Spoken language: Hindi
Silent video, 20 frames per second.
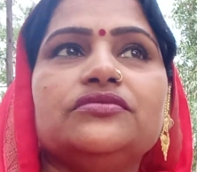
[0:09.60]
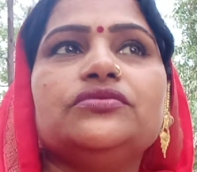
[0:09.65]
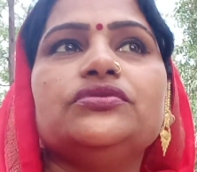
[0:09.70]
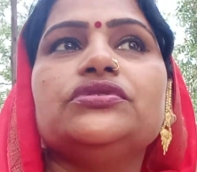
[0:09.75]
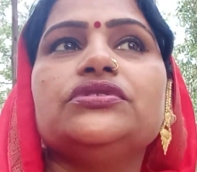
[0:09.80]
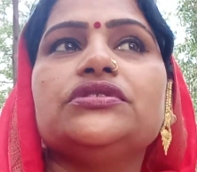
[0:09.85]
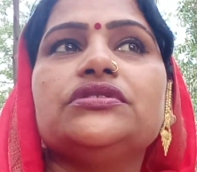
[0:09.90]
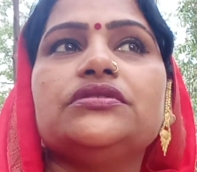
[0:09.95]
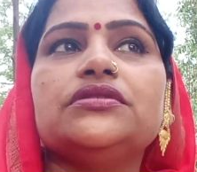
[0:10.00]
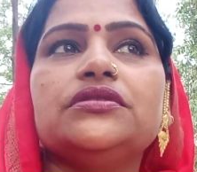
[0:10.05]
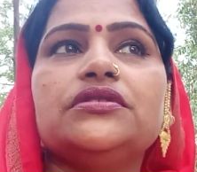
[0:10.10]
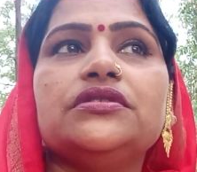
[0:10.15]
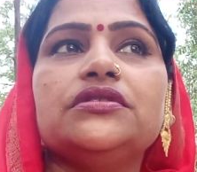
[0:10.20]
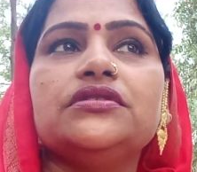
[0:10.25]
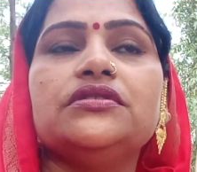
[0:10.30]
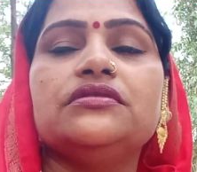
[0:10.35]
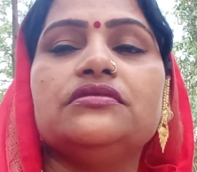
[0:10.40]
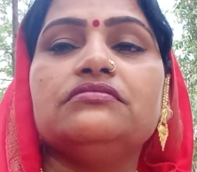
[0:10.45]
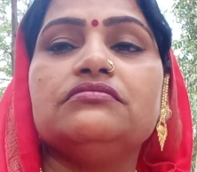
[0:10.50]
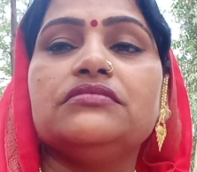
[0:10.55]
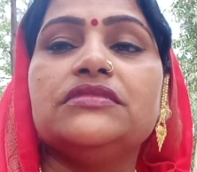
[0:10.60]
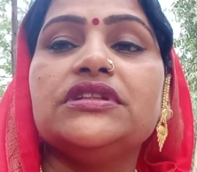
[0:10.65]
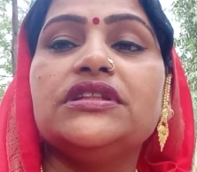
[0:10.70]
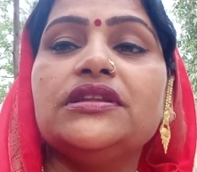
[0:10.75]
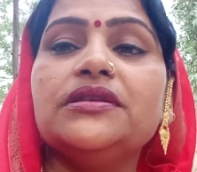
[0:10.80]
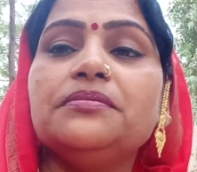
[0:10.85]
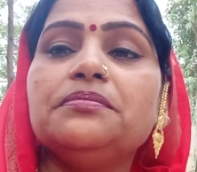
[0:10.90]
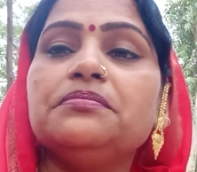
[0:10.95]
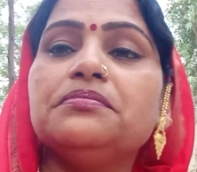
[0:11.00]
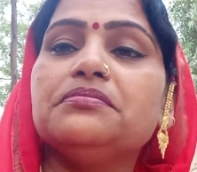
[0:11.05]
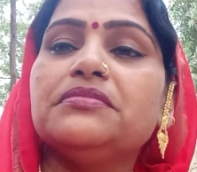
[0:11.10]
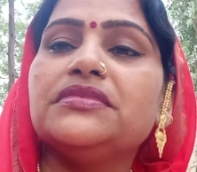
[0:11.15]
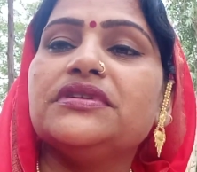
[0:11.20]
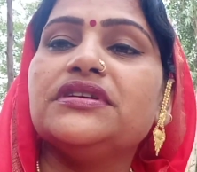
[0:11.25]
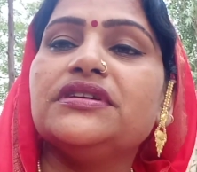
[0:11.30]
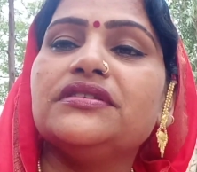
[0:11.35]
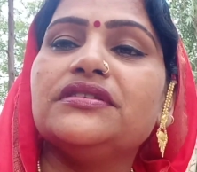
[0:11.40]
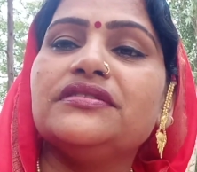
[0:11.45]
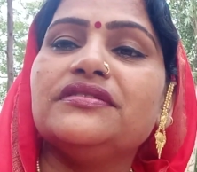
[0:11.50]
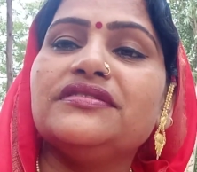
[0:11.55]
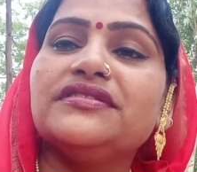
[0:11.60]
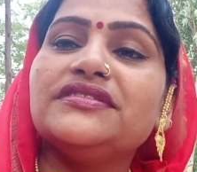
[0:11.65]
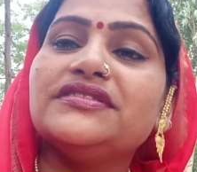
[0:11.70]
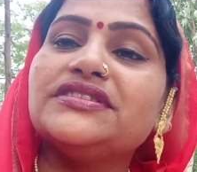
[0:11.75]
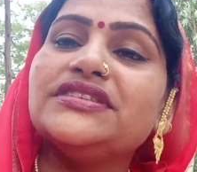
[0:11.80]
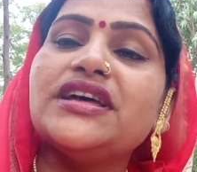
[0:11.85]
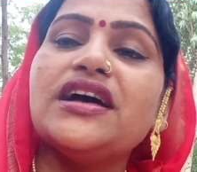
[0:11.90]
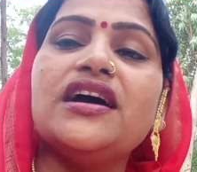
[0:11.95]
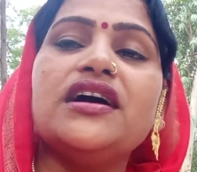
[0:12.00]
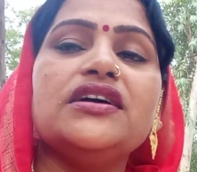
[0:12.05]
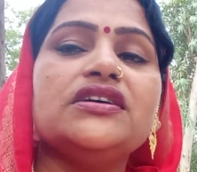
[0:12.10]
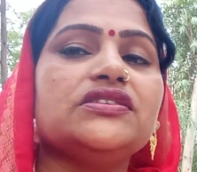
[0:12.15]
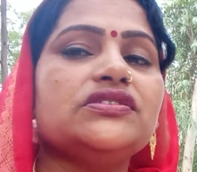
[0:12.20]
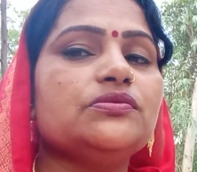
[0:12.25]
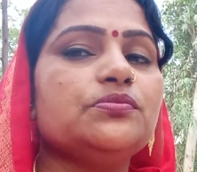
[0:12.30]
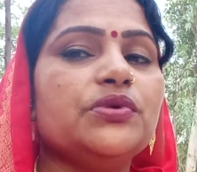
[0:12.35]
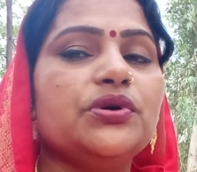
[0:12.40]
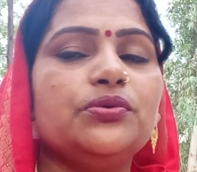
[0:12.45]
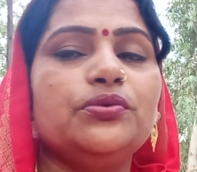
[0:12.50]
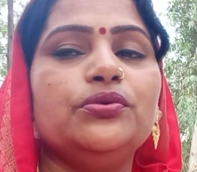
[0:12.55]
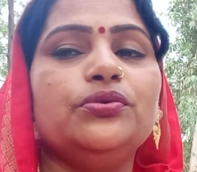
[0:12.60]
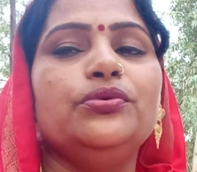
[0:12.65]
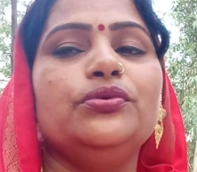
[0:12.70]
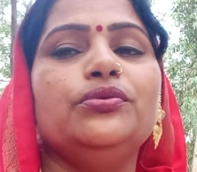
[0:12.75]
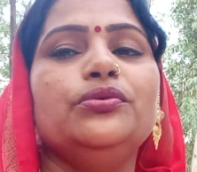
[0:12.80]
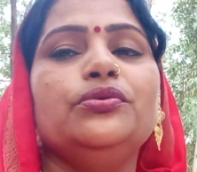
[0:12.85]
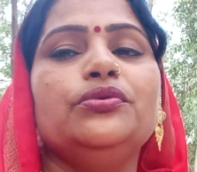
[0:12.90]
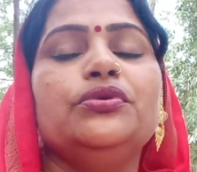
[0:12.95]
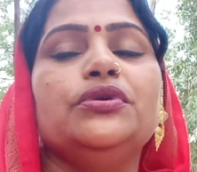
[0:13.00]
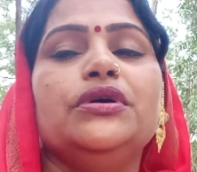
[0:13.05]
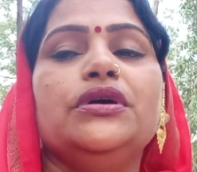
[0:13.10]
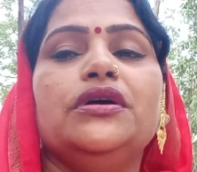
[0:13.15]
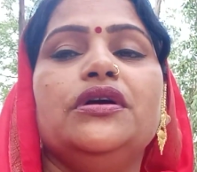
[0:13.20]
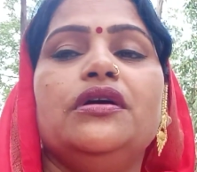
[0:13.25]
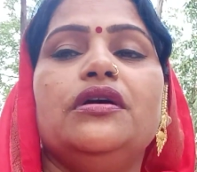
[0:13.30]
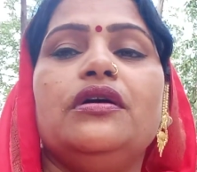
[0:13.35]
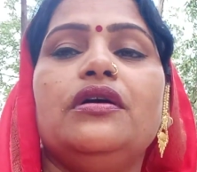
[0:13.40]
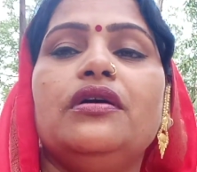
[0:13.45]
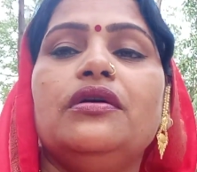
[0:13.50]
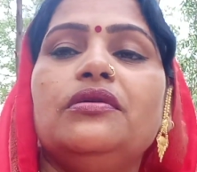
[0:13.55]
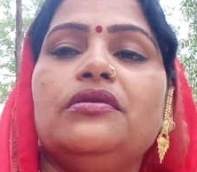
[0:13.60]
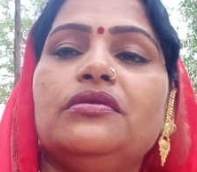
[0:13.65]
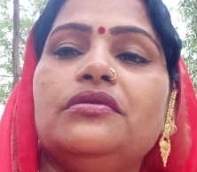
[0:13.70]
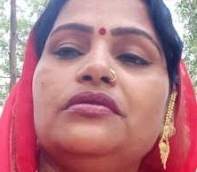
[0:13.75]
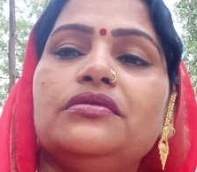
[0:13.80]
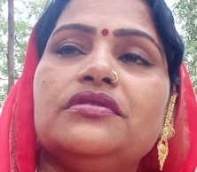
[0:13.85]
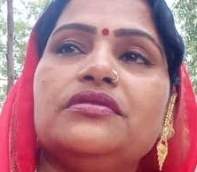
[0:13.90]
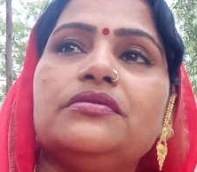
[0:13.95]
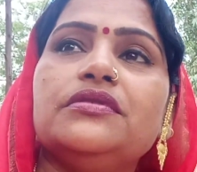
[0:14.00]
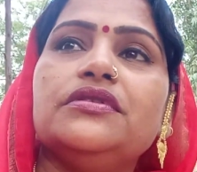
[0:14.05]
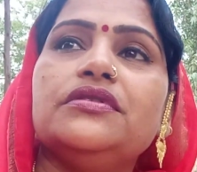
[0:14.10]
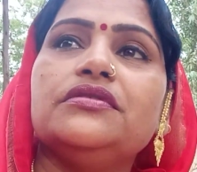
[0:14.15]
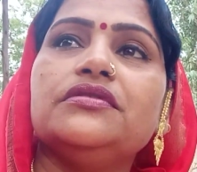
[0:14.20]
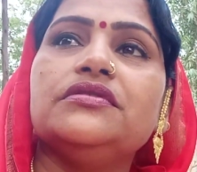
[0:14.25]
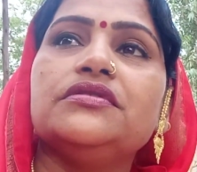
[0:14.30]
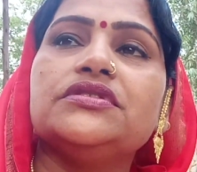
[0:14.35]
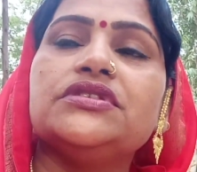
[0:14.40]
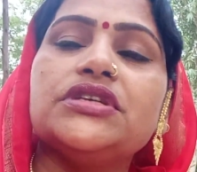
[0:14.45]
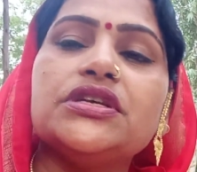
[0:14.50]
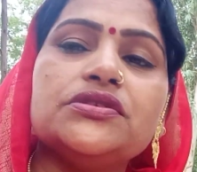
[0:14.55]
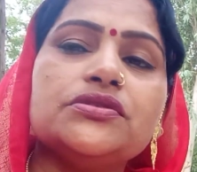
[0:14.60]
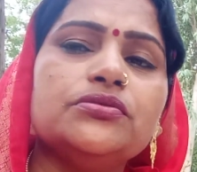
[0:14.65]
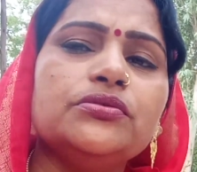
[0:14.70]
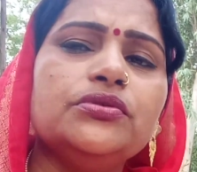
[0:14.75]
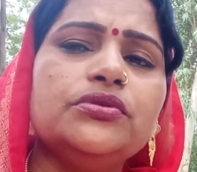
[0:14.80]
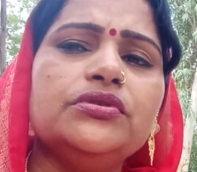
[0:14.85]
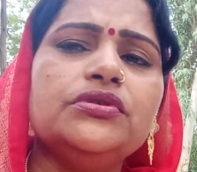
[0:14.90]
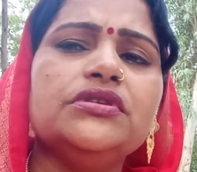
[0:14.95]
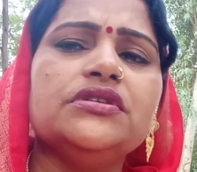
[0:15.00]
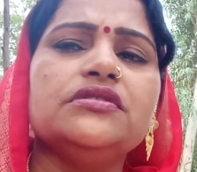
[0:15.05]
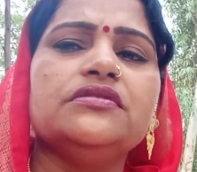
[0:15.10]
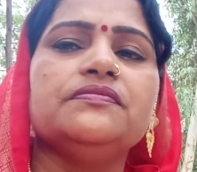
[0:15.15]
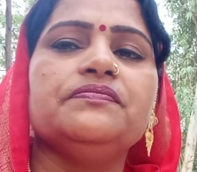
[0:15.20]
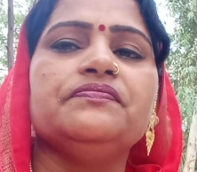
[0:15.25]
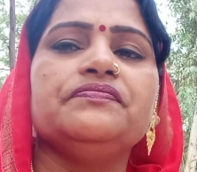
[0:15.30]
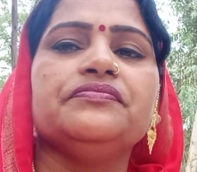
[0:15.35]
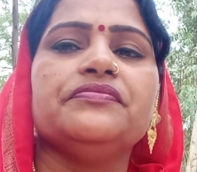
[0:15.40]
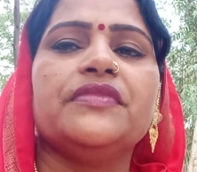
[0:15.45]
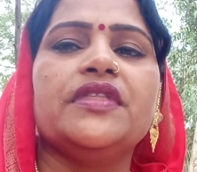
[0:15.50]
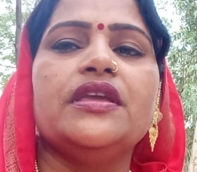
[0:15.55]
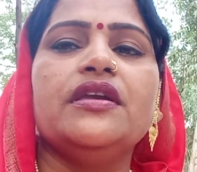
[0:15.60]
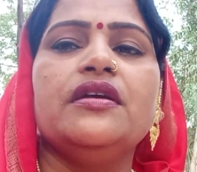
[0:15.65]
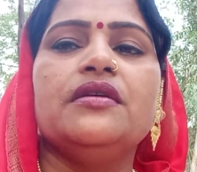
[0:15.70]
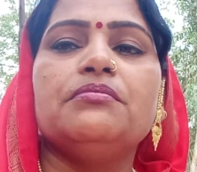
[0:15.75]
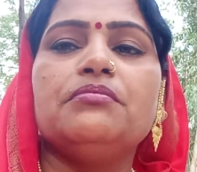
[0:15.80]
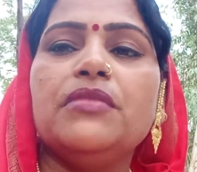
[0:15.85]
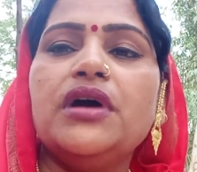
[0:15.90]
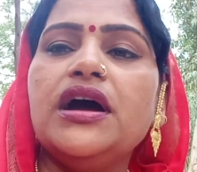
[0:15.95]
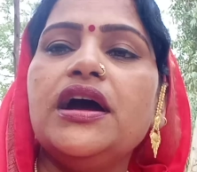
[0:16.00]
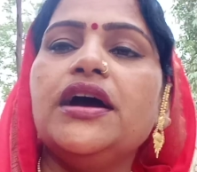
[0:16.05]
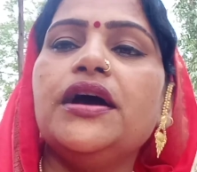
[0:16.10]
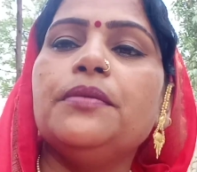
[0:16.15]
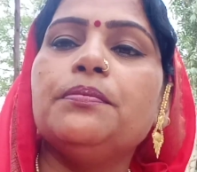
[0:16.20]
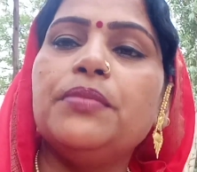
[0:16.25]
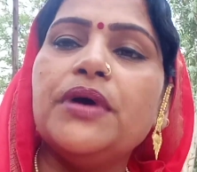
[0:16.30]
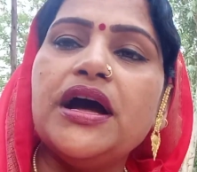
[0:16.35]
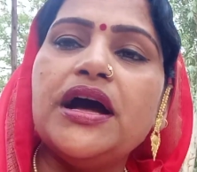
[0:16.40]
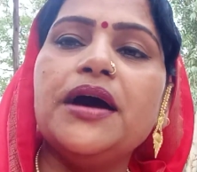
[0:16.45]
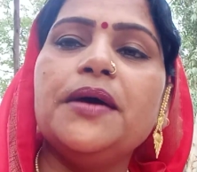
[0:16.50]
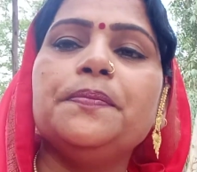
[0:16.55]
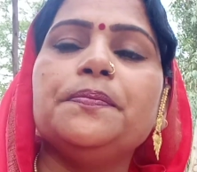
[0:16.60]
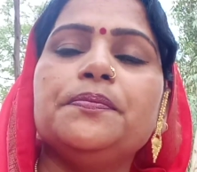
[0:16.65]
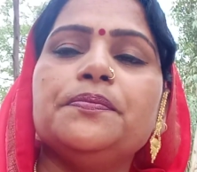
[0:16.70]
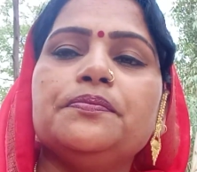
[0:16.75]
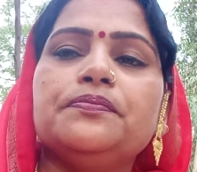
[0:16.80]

कुछ है मतलब सास बहू और ससुर माँ बाप